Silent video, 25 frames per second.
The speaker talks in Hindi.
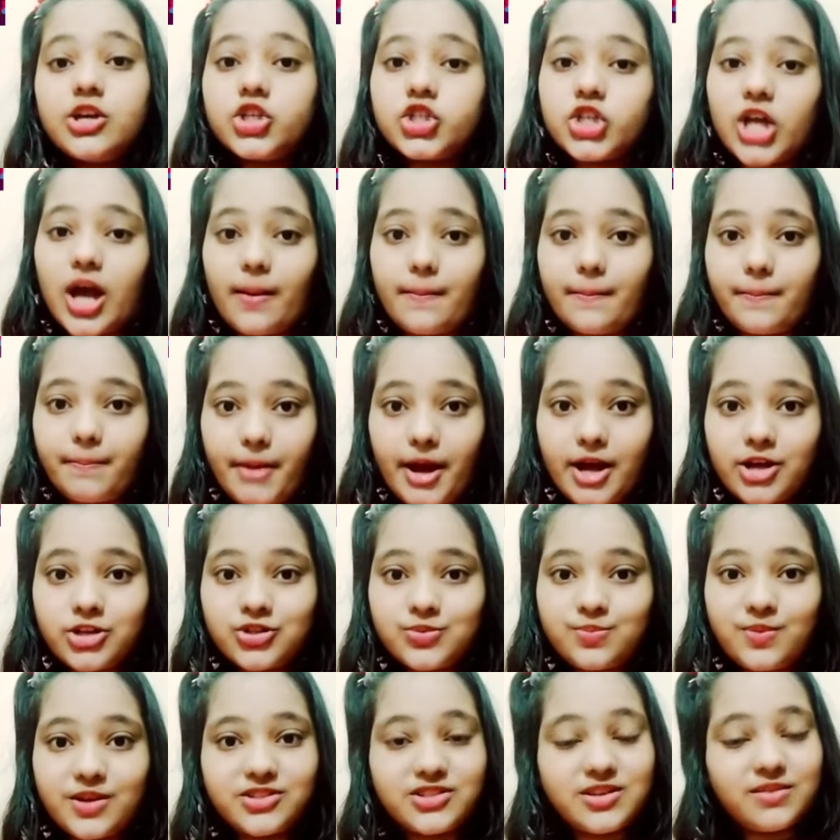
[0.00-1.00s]
शाम
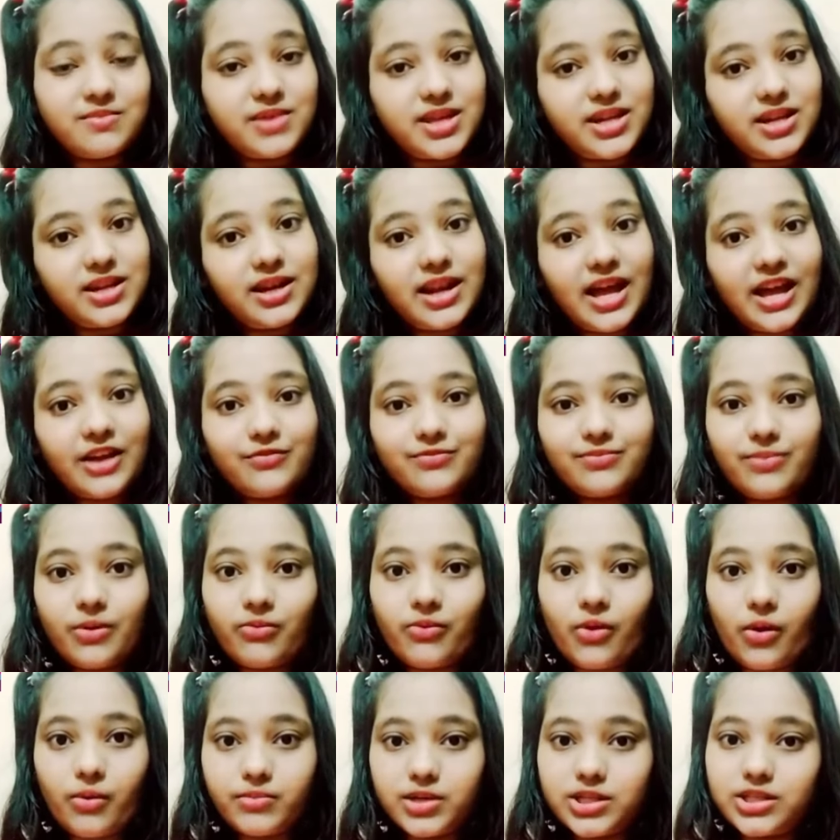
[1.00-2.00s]
पाँच बजे मेरे लाइव
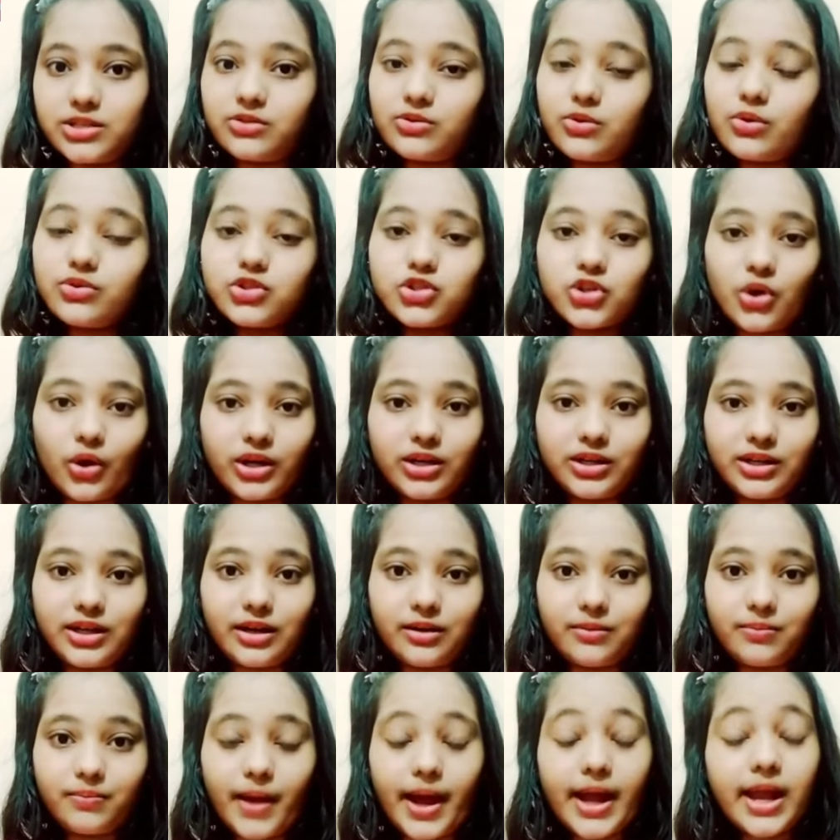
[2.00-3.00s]
परफॉर्मेंस को ज्वाइन
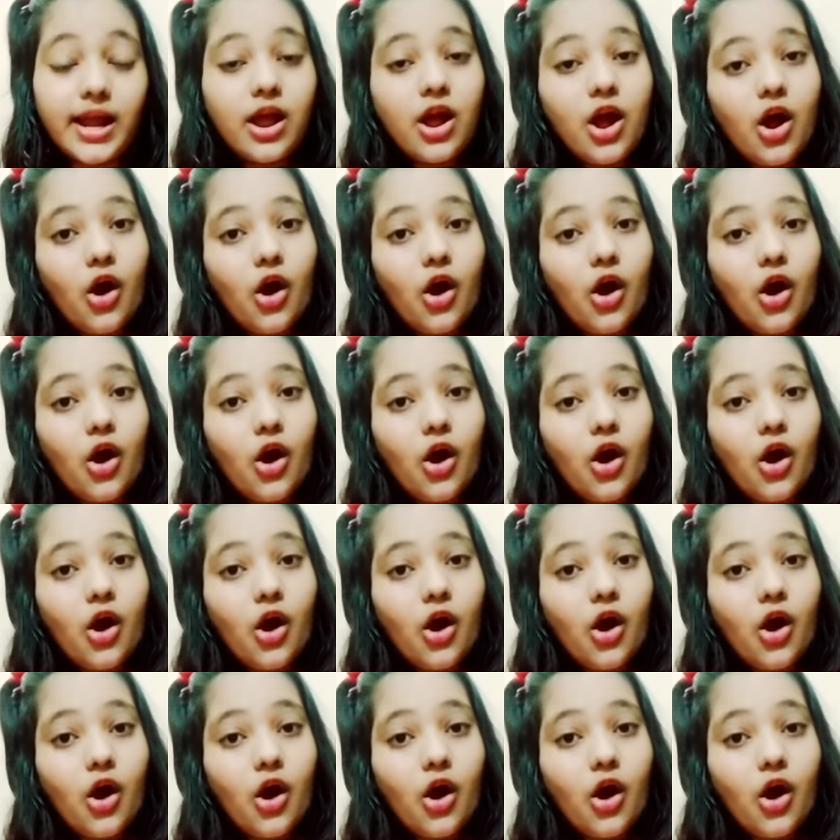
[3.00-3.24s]
कर पाएँ